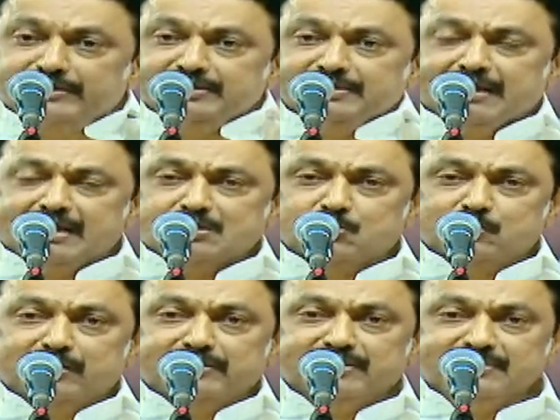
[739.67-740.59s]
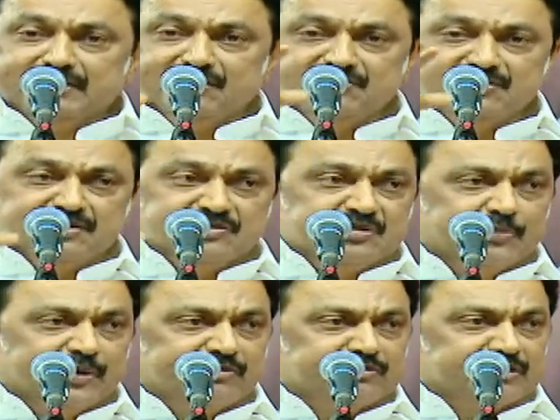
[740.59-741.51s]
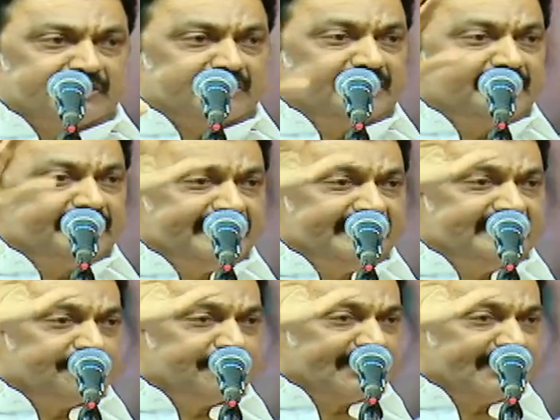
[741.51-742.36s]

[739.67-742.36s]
சொன்னது நான் சொன்னது இந்த அஞ்சு அஞ்சு பத்து இந்த